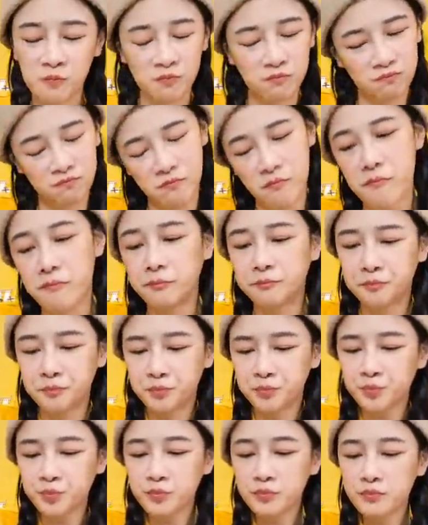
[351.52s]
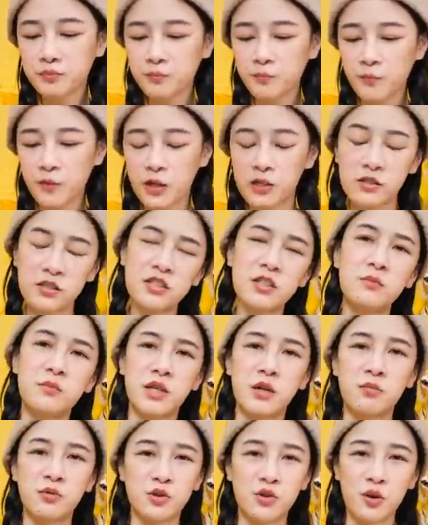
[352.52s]
嗯。这间比
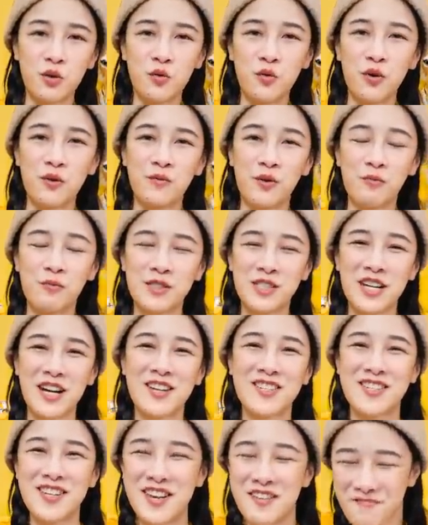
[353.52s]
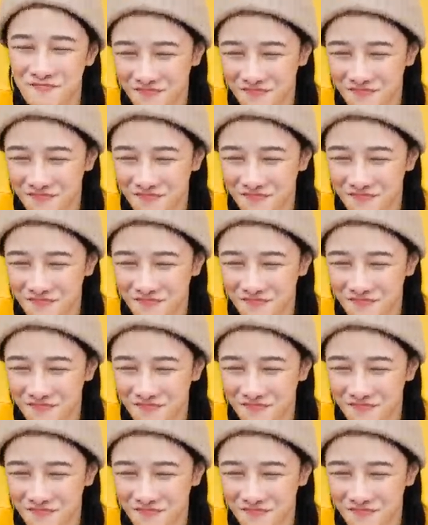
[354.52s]
较不中我，我们下一间，